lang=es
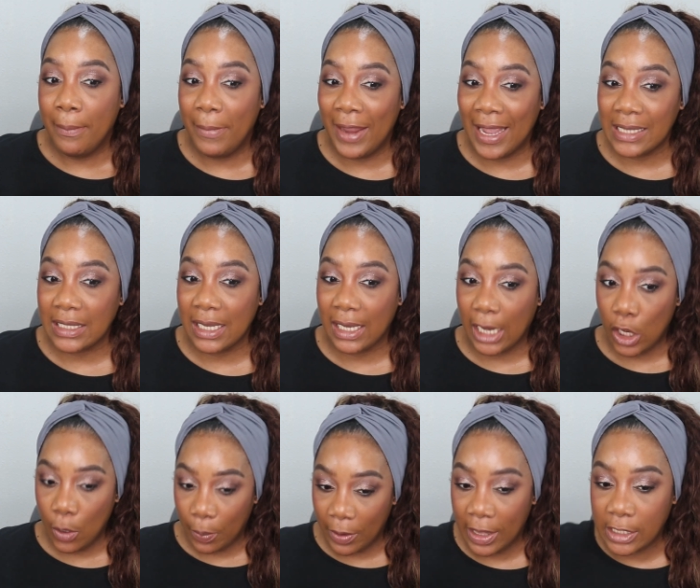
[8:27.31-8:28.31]
me hacen
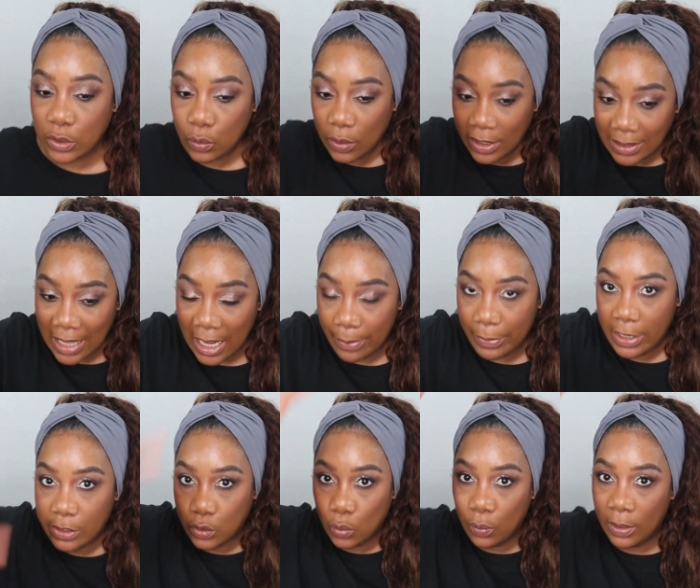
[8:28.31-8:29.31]
que yo pueda sujetar
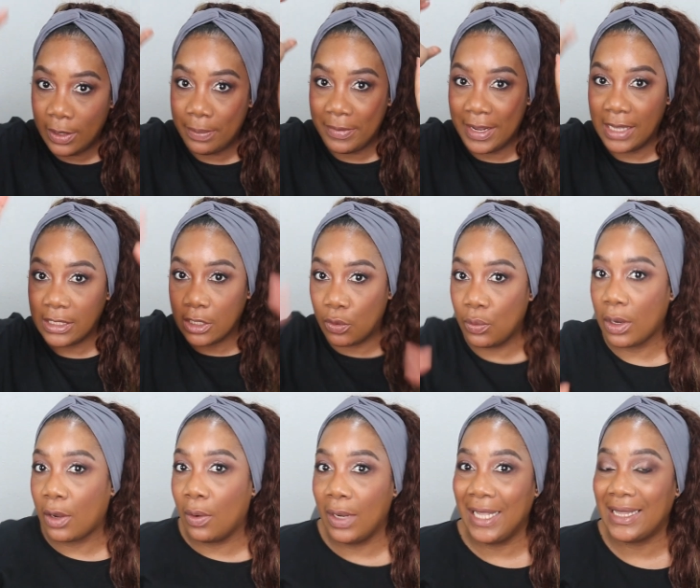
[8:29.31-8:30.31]
y subirme, hacer
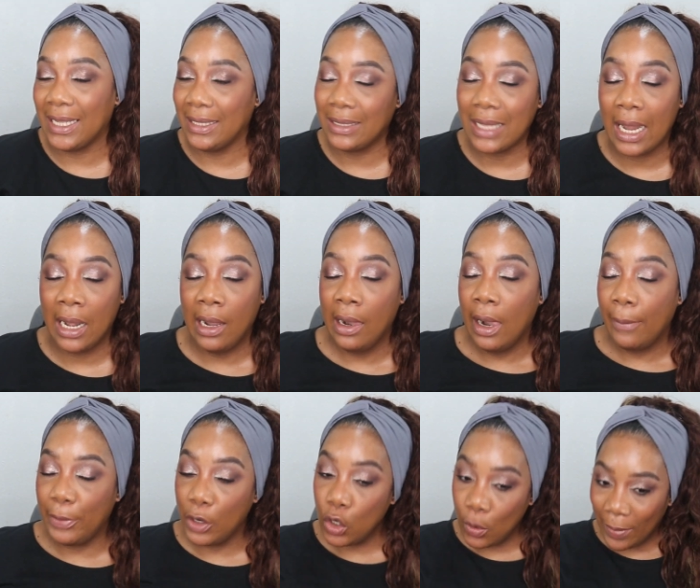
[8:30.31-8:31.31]
una coleta y tal,
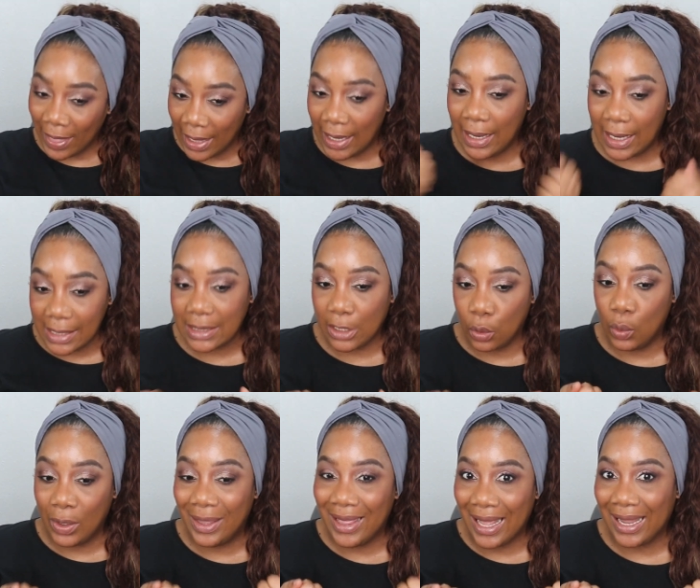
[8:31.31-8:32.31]
pero no me dan la
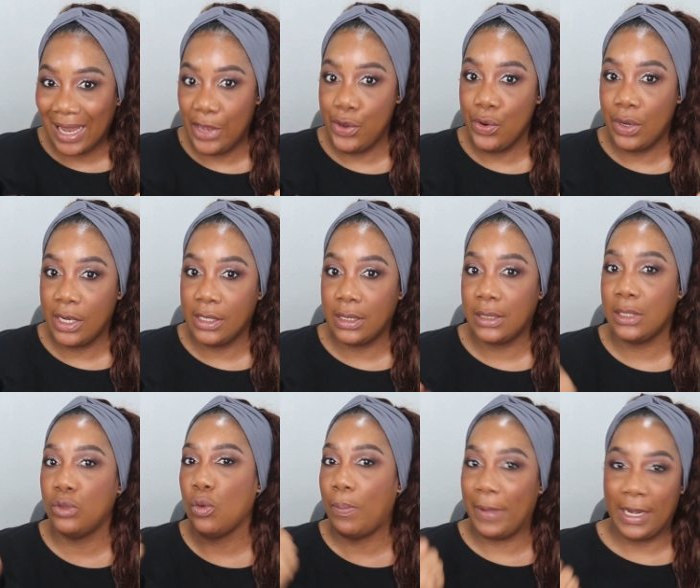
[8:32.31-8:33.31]
seguridad que yo
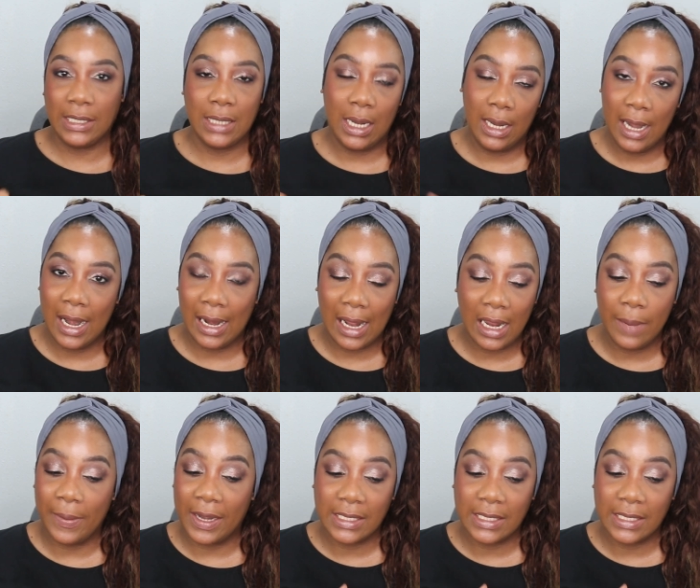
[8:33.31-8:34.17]
necesito para salir a la calle.